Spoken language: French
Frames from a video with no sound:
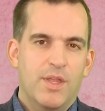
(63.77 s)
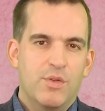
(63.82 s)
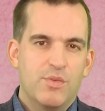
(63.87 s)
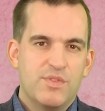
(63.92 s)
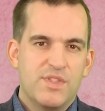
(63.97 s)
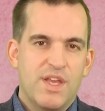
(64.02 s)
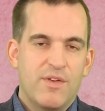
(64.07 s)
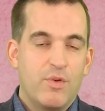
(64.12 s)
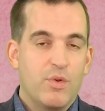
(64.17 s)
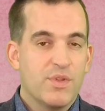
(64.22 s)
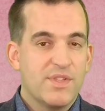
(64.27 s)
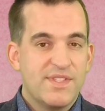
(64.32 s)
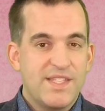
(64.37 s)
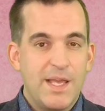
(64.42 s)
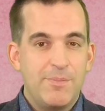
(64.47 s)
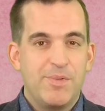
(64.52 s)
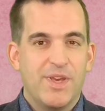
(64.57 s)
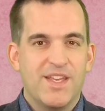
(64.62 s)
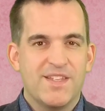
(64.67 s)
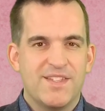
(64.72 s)
nous avons
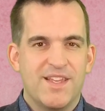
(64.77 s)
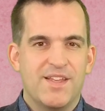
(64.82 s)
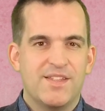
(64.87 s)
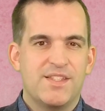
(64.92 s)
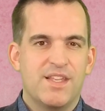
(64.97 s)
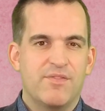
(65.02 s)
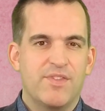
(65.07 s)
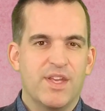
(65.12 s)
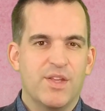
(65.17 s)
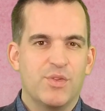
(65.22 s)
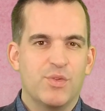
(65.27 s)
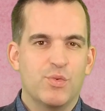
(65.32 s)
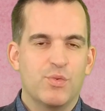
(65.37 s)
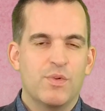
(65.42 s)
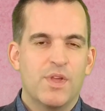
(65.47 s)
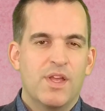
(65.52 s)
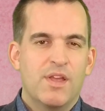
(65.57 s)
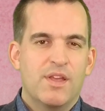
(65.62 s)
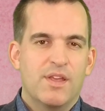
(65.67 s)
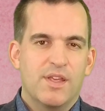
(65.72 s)
sa présence avec nous
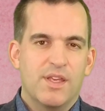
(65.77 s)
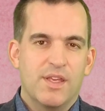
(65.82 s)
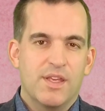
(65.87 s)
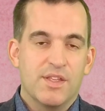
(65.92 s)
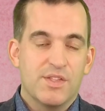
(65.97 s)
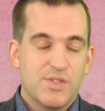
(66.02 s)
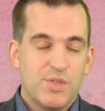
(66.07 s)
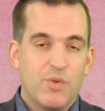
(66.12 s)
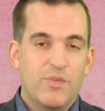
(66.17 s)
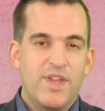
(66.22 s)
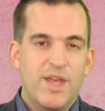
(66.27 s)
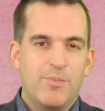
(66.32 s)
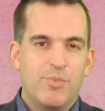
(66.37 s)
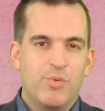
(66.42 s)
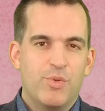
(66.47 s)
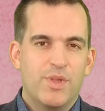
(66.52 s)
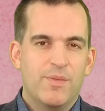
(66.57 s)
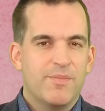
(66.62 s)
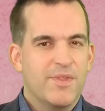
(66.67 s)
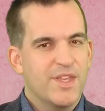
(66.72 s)
et son appui,